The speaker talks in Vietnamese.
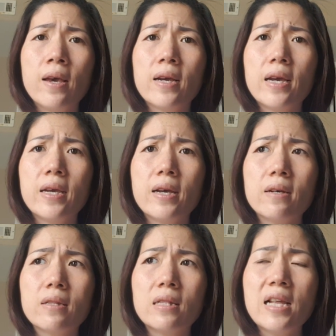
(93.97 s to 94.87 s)
khi
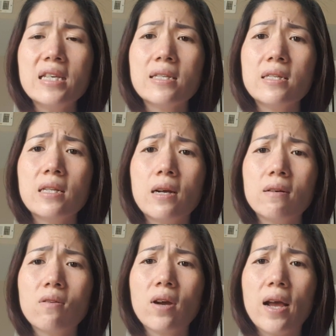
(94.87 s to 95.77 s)
à, lý à,
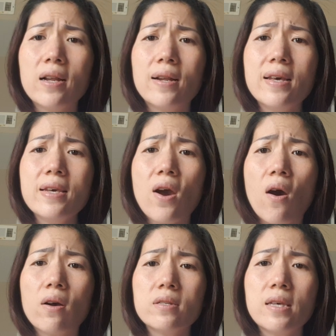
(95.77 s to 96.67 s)
có thể là lý
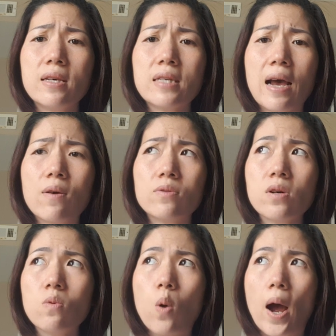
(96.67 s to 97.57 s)
do vì sao
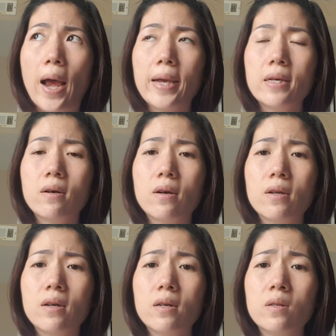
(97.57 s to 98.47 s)
xuất ngoại
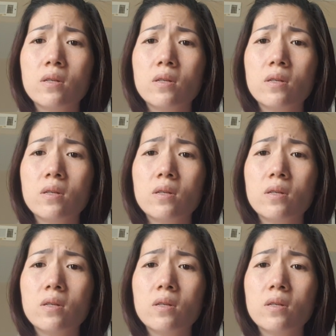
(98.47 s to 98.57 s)
rồi à,